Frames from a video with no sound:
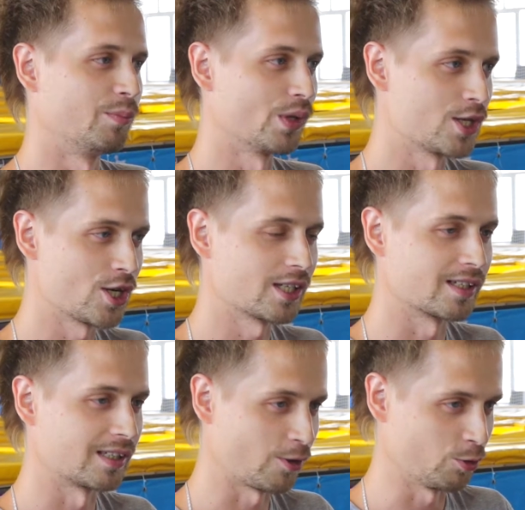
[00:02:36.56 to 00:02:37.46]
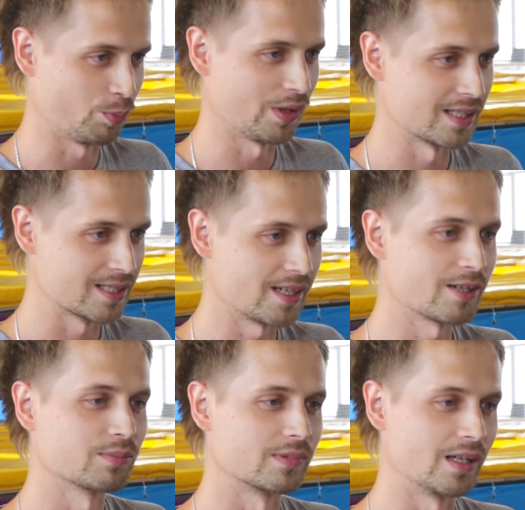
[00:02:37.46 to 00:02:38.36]
площадка, такой
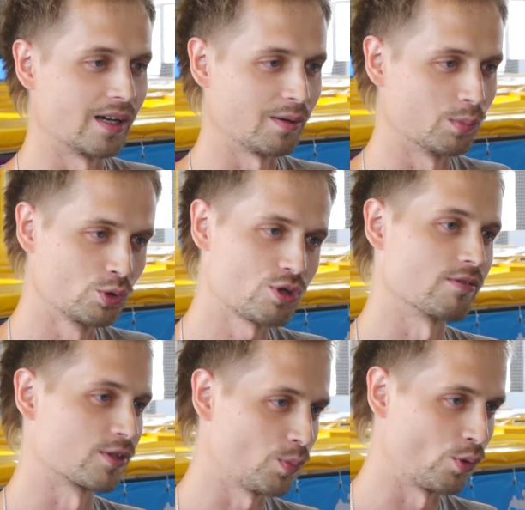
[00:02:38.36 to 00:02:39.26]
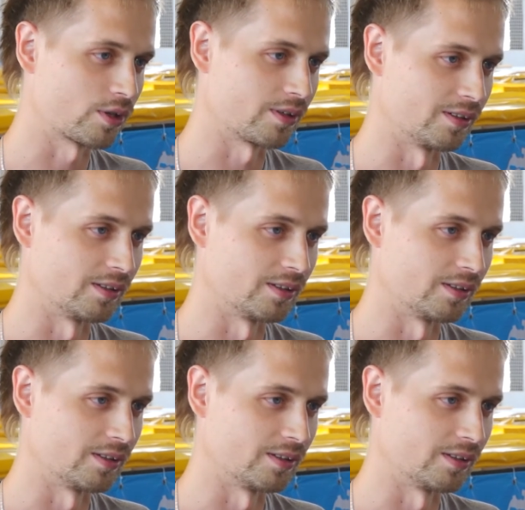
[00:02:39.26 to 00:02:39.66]
плацдарм для будущего спорта.